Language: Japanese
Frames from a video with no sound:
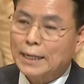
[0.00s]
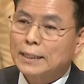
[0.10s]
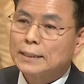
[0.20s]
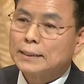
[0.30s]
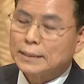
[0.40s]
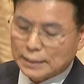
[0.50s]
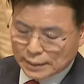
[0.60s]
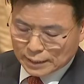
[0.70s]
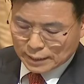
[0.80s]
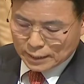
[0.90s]
証しを
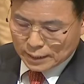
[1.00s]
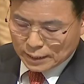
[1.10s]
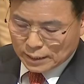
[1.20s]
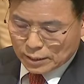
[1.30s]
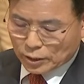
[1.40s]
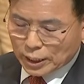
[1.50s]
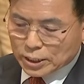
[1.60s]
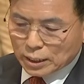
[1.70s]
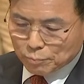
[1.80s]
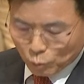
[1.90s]
された
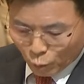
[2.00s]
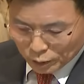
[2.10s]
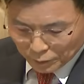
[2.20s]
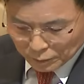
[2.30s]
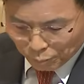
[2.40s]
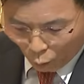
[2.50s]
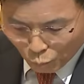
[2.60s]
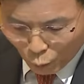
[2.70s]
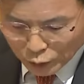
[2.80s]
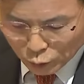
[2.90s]
逸話があ
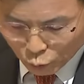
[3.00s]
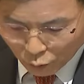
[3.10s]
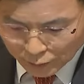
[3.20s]
ります。